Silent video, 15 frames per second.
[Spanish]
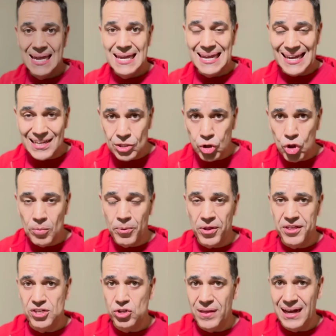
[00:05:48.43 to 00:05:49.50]
En todo
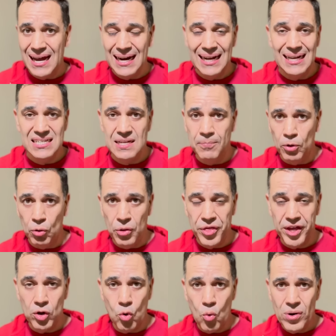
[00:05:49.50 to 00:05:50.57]
proceso de carga se
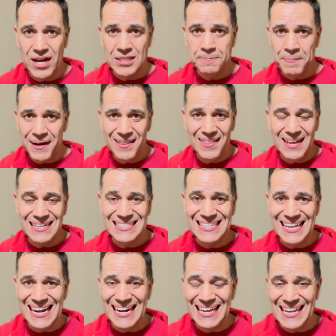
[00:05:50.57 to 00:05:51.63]
producen unas pérdidas de
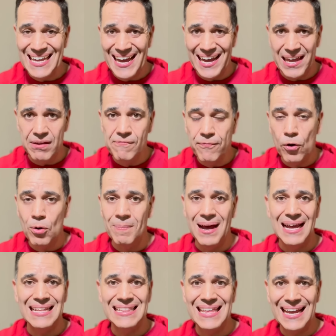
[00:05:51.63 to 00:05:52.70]
energía en
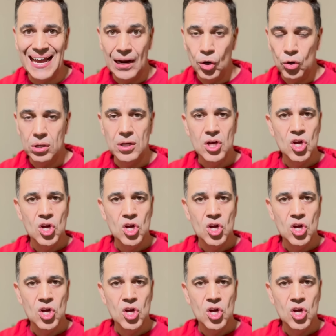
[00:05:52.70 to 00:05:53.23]
forma de calor.